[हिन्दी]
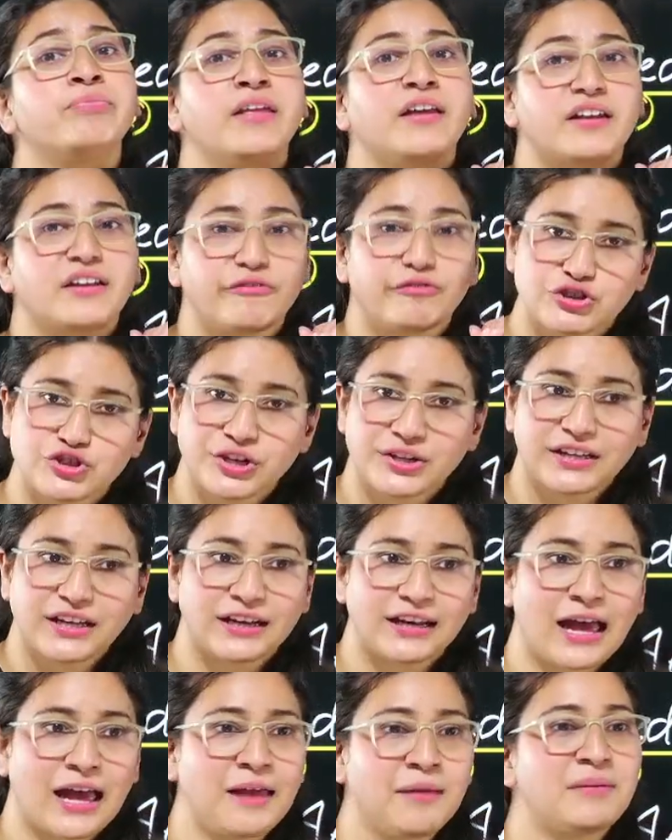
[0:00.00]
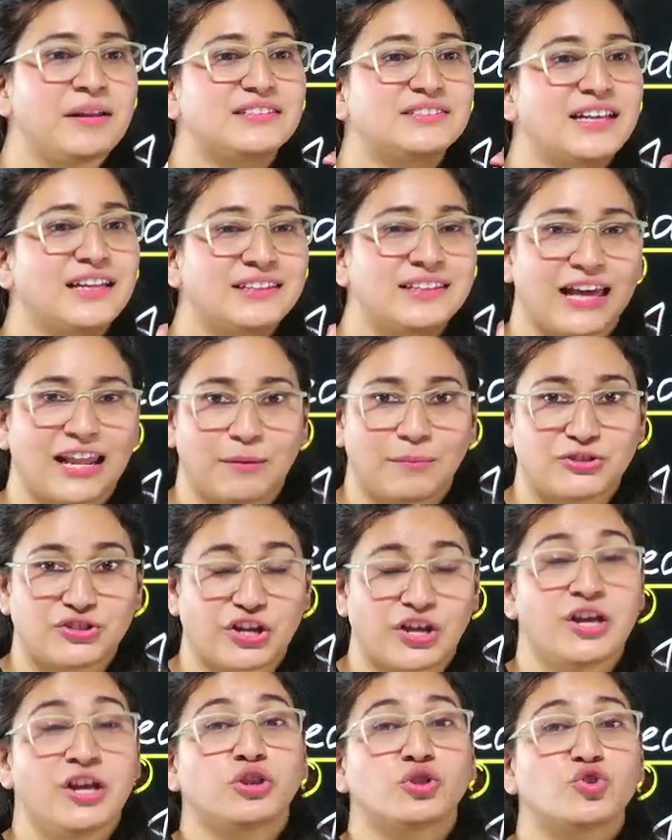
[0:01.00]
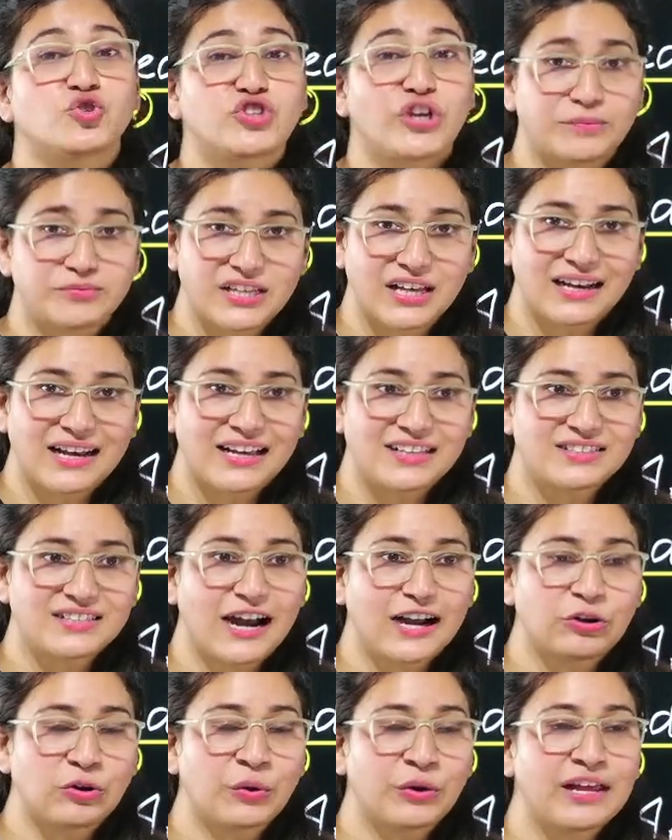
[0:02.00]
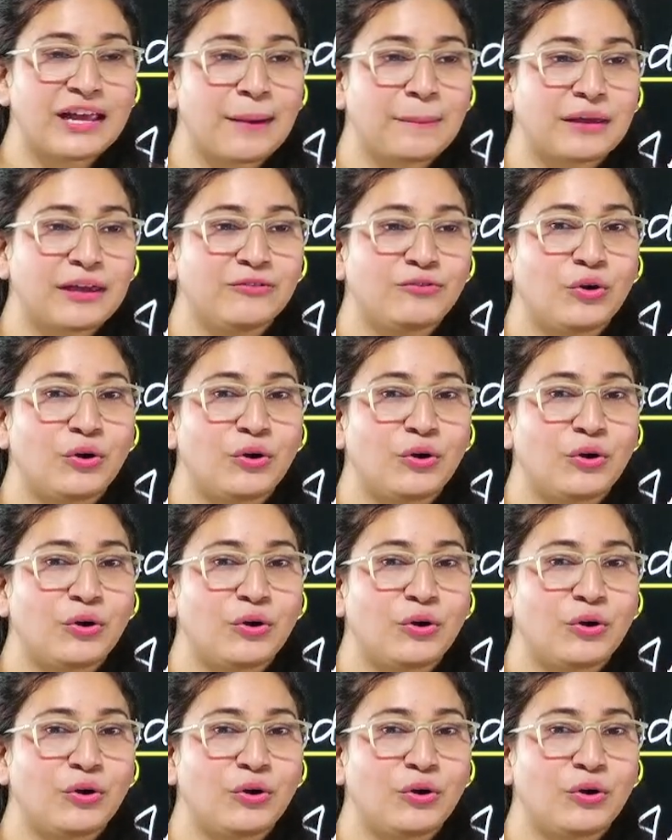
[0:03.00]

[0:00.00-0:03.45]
रिविजन करना है मेरे साथ ग्यारह बजे तो जब से क्लास स्टार्ट होगी आपकी वो